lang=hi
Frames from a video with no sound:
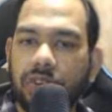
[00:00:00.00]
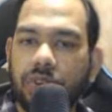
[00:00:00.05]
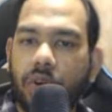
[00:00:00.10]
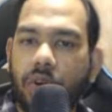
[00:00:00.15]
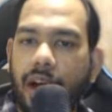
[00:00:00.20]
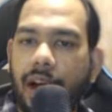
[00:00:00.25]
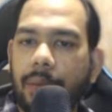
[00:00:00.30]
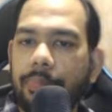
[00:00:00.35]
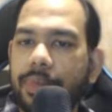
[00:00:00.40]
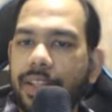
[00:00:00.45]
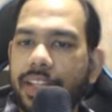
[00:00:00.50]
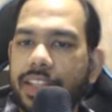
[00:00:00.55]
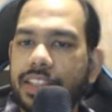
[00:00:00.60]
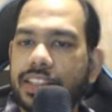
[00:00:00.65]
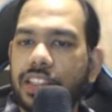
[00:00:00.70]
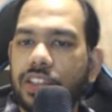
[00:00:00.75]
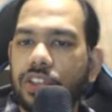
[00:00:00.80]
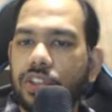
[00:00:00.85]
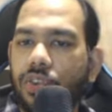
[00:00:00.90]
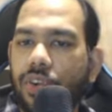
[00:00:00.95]
तो आप देख
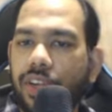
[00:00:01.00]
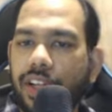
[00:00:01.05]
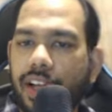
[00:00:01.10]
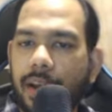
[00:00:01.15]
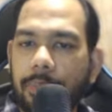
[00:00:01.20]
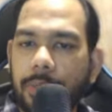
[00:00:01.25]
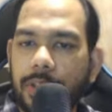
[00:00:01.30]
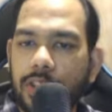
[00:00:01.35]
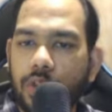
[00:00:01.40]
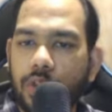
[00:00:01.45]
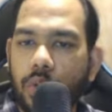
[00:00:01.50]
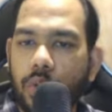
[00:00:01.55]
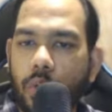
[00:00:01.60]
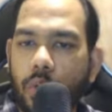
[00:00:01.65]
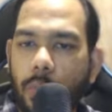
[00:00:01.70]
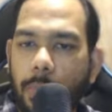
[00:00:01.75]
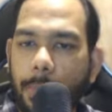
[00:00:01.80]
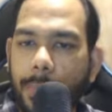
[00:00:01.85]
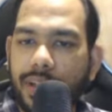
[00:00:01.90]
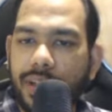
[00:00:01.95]
सकते हो यहाँ पे जो
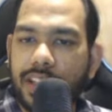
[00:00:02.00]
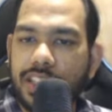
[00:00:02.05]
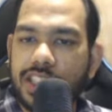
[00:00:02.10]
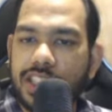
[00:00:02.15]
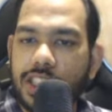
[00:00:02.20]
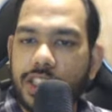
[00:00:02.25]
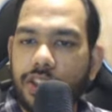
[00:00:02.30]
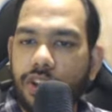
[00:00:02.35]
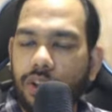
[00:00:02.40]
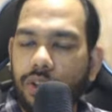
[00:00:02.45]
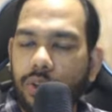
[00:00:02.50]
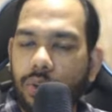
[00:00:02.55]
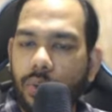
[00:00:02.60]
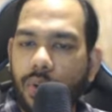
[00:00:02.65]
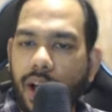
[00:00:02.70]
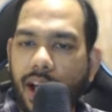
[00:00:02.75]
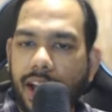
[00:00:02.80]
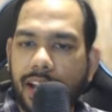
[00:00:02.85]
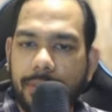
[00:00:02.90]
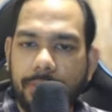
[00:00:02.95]
ओपन इज इक्वल टू
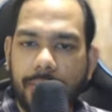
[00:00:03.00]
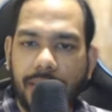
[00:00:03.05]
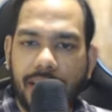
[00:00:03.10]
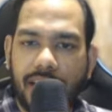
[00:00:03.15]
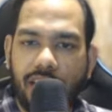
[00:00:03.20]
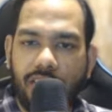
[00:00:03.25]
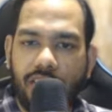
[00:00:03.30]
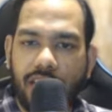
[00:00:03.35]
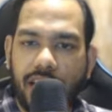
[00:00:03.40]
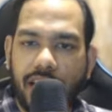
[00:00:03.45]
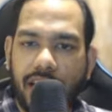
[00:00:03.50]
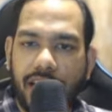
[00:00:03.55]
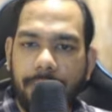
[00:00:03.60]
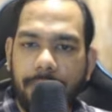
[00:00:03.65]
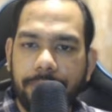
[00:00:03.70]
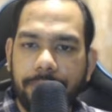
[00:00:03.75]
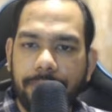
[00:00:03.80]
हाई बना हुआ है